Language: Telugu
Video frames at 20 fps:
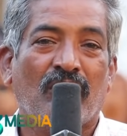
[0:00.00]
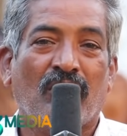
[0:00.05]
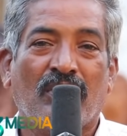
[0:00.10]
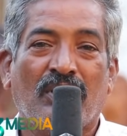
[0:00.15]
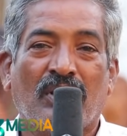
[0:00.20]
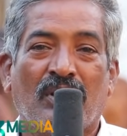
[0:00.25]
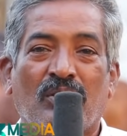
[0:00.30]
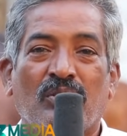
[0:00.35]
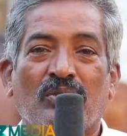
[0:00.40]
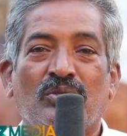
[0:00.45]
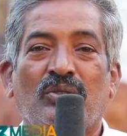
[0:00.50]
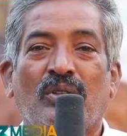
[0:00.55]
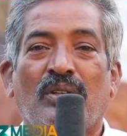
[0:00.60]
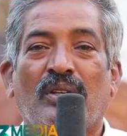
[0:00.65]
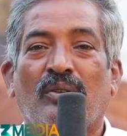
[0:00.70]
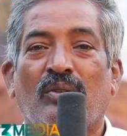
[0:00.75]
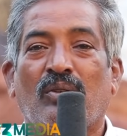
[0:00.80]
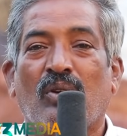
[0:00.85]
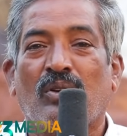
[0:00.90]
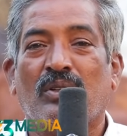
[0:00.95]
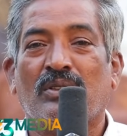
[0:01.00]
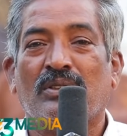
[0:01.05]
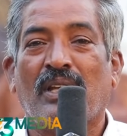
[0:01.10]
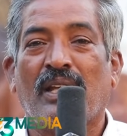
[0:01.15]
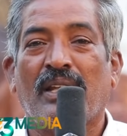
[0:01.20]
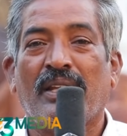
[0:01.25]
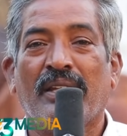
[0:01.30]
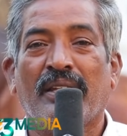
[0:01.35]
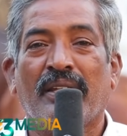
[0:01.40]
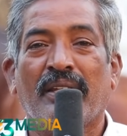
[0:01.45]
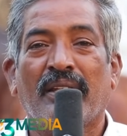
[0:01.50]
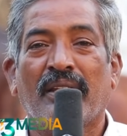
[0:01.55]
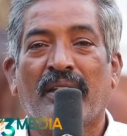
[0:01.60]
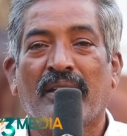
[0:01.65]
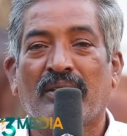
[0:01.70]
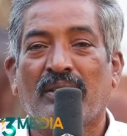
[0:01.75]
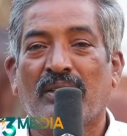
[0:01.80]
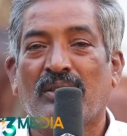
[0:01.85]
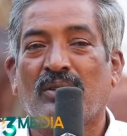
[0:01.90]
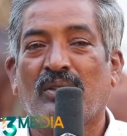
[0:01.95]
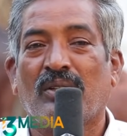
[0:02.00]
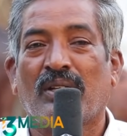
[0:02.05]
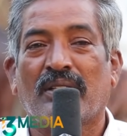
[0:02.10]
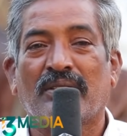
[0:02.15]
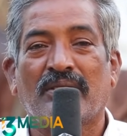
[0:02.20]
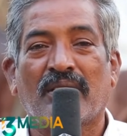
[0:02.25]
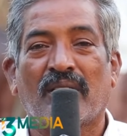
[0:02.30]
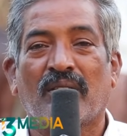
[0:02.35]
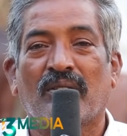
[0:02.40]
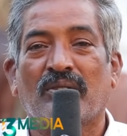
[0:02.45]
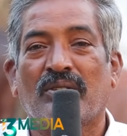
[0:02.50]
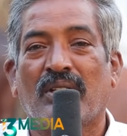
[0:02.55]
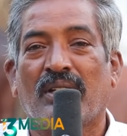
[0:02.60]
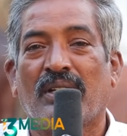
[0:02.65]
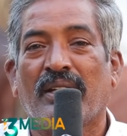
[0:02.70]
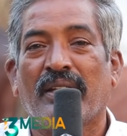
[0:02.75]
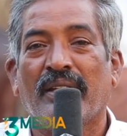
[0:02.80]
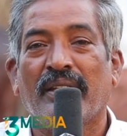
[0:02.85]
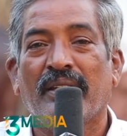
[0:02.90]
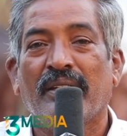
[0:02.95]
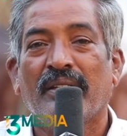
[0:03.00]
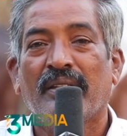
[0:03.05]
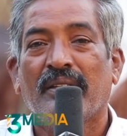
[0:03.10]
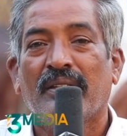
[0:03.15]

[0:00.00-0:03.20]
ఒక్క రోజుతోనే ఒక్కొక్కసారి ఎంతెంతో నష్టాలు వస్తుంటాయి